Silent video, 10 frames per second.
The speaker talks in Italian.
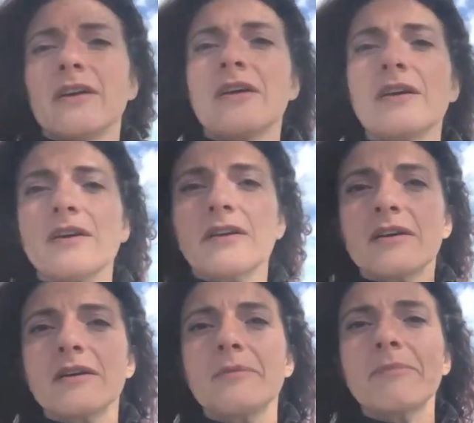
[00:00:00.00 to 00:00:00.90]

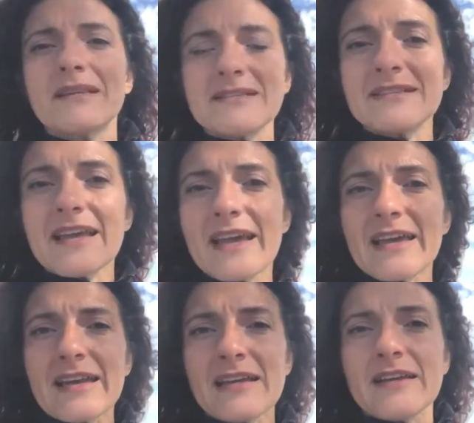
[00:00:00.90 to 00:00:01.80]
eh,
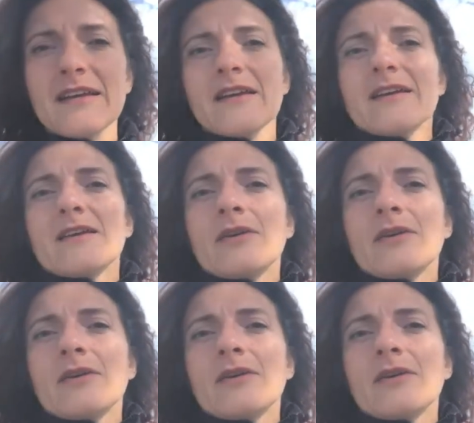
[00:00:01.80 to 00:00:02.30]
pensieri,